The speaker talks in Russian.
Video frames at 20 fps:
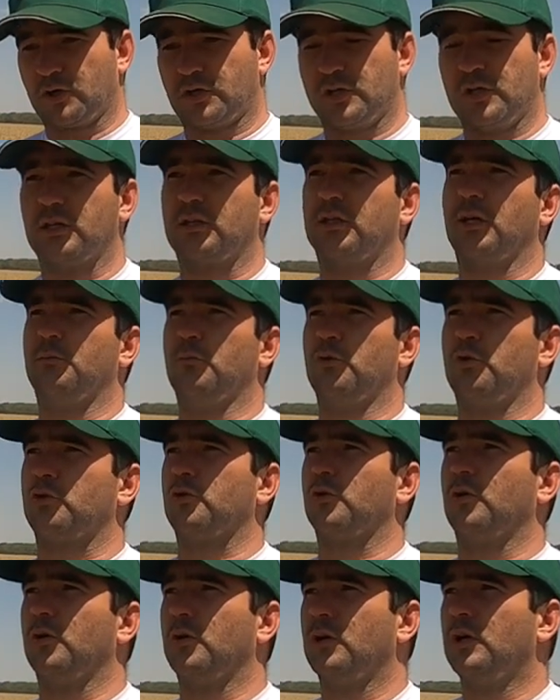пришли к тому,
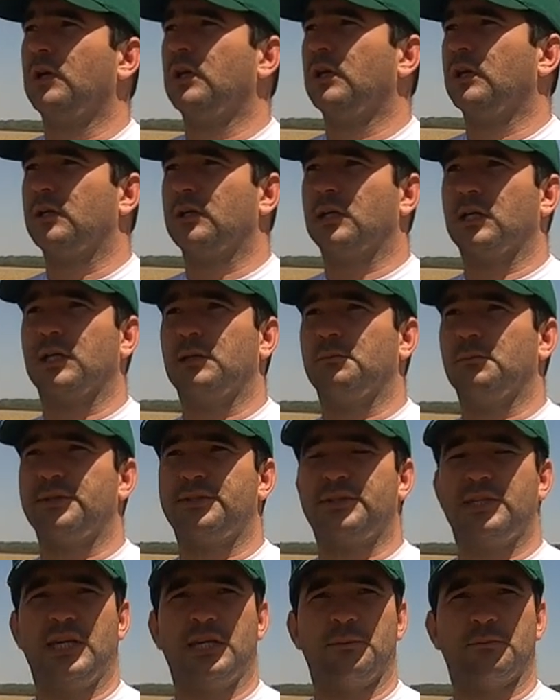что э,
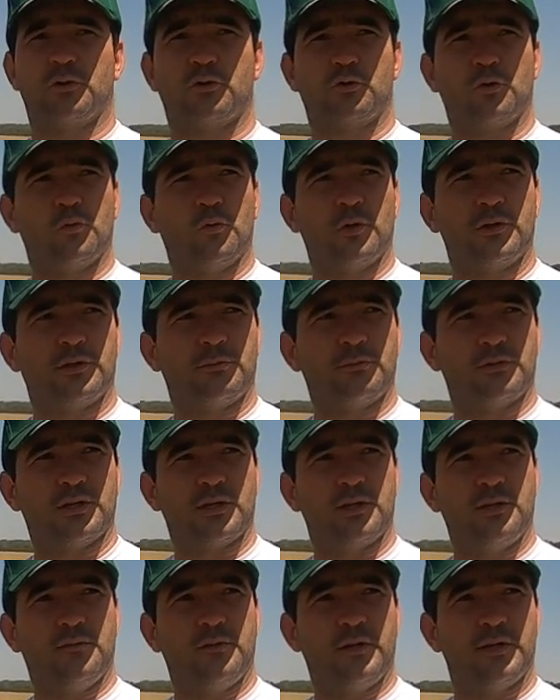мы сеем
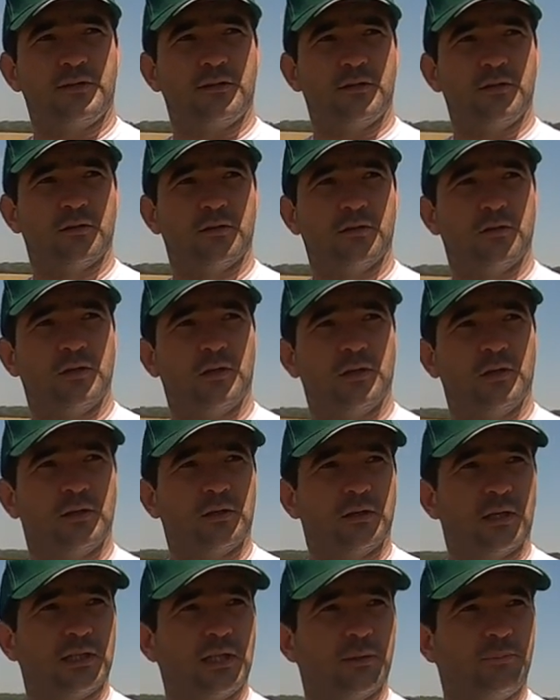180-200.
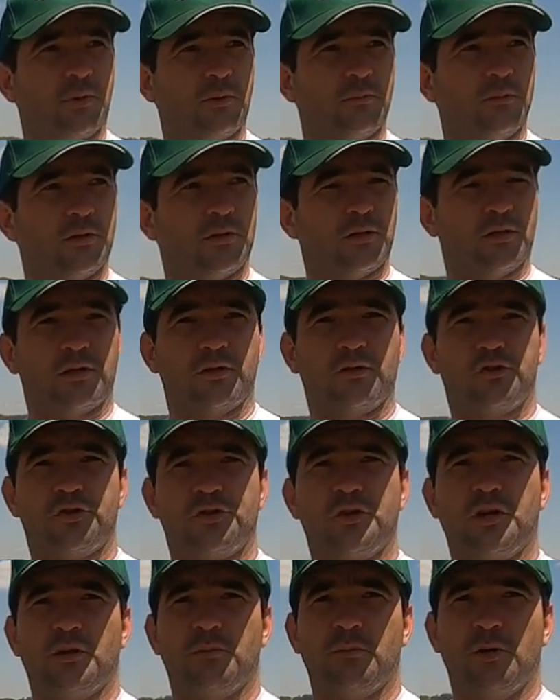Это примерно
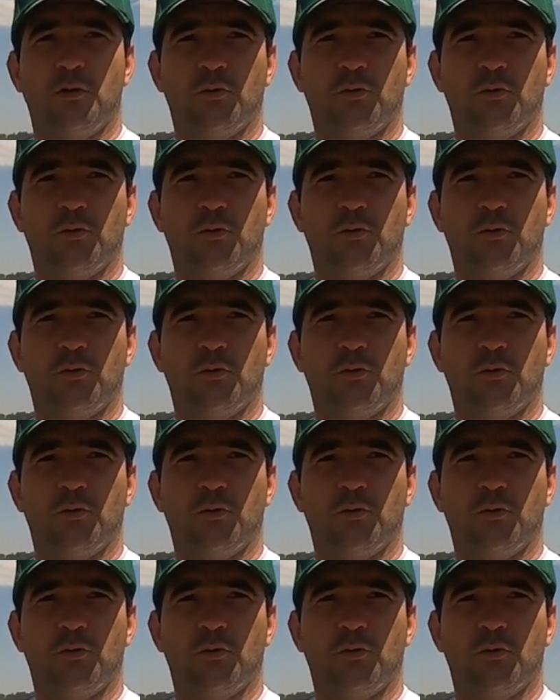4